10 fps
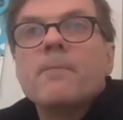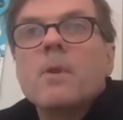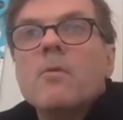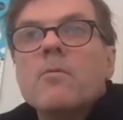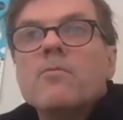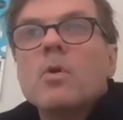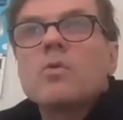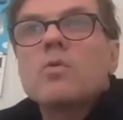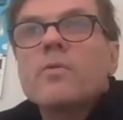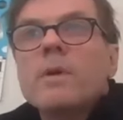vous
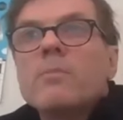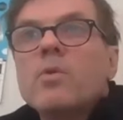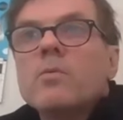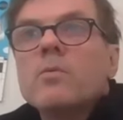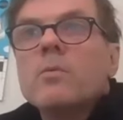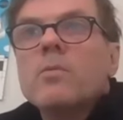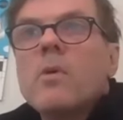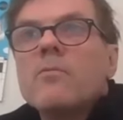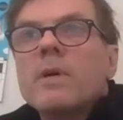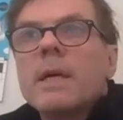retrouver pour de bon en
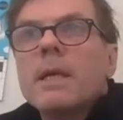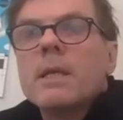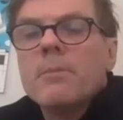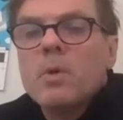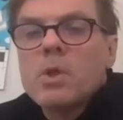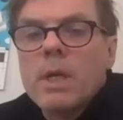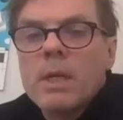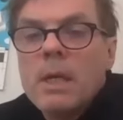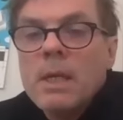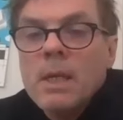vrai l'année
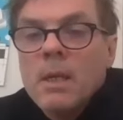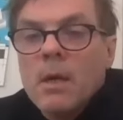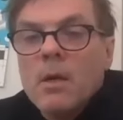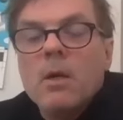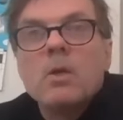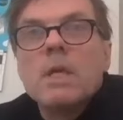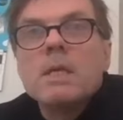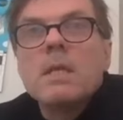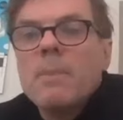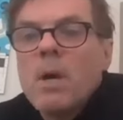prochaine. Euh, je
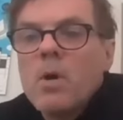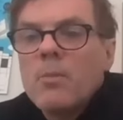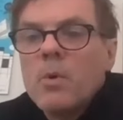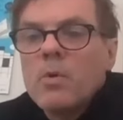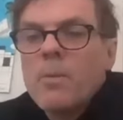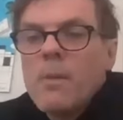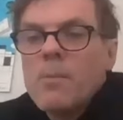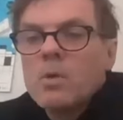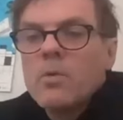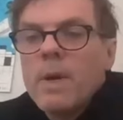laisse la parole à Bruno
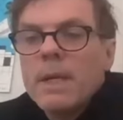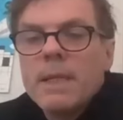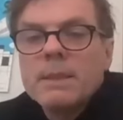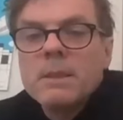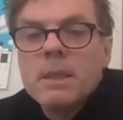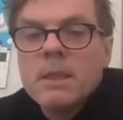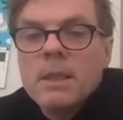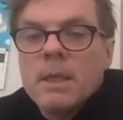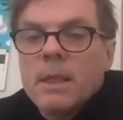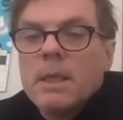Marmol de Brainet
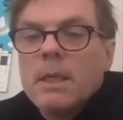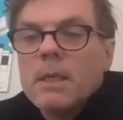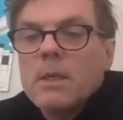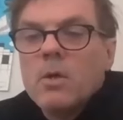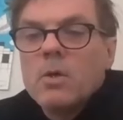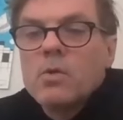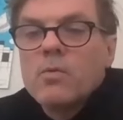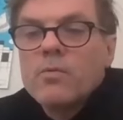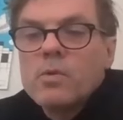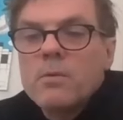et euh, je
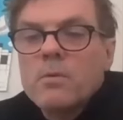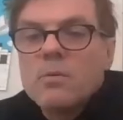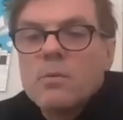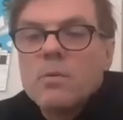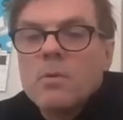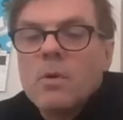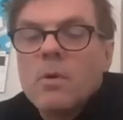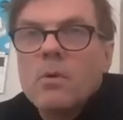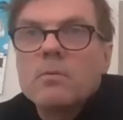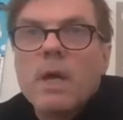vous souhaite une
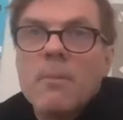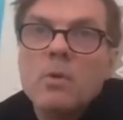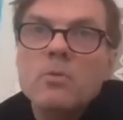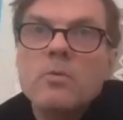euh, très bonne